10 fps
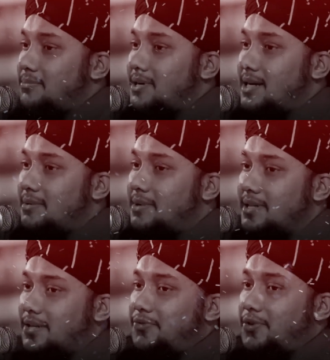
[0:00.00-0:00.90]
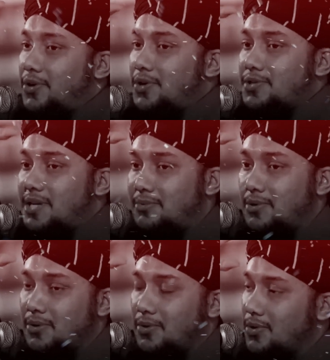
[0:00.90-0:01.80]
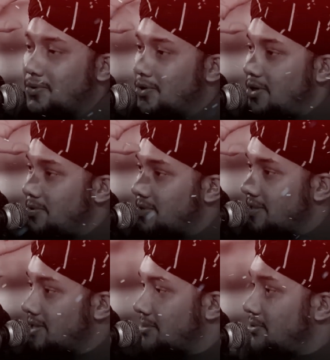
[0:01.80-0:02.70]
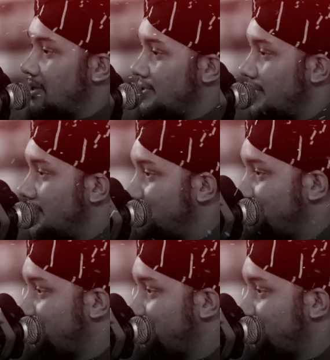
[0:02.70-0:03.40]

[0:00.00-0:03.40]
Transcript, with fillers: আমরা আমাদের ফরজ আমলগুলো কোনো অবস্থায় ছাড়বো না ইনশাআল্লাহ